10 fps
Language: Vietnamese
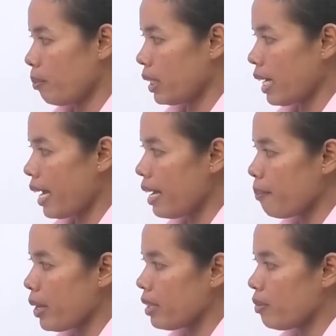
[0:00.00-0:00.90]
bàn tay
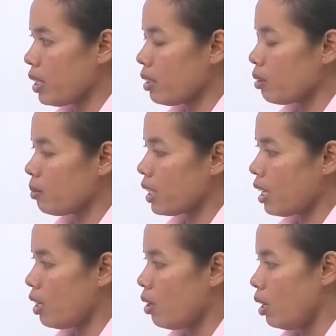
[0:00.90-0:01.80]
pe thưa nằng con cha
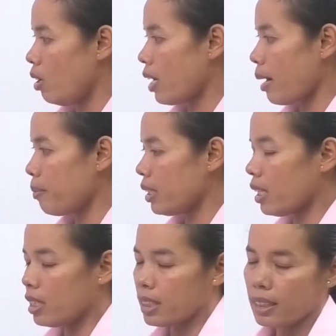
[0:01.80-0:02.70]
lô cạn mưa
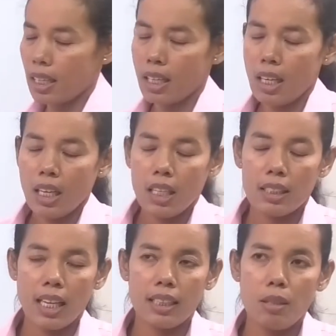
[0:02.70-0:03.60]
tới đây sao thế
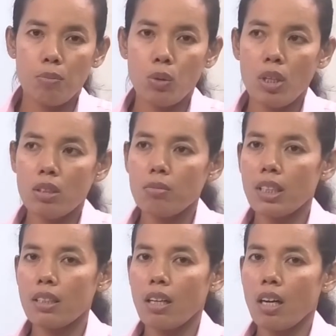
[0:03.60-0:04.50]
thằng nãy tìm môi con
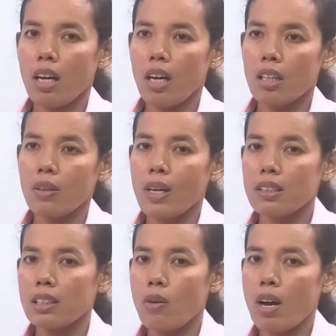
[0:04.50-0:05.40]
cha thằng on à toàn
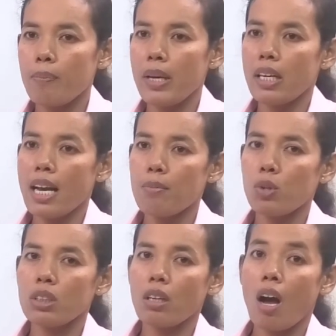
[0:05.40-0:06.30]
score Việt Nam
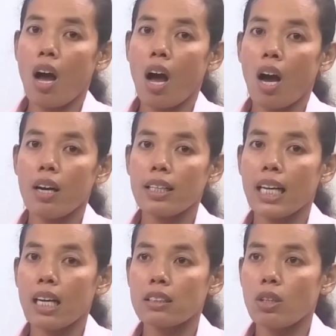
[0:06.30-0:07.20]
môi thằng o cái này
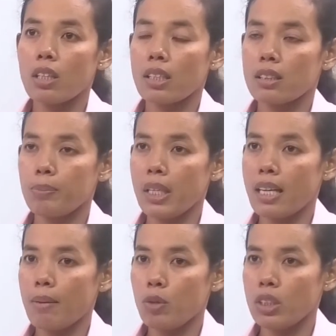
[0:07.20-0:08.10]
score Việt
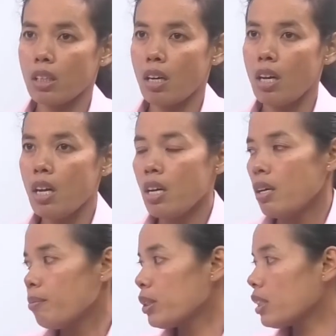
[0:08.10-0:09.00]
Nam môi thằng o
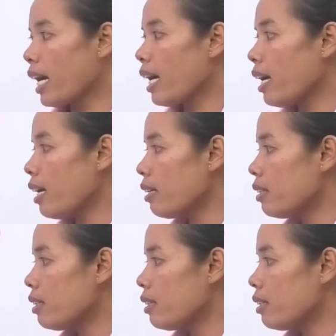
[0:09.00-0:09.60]
bàn tay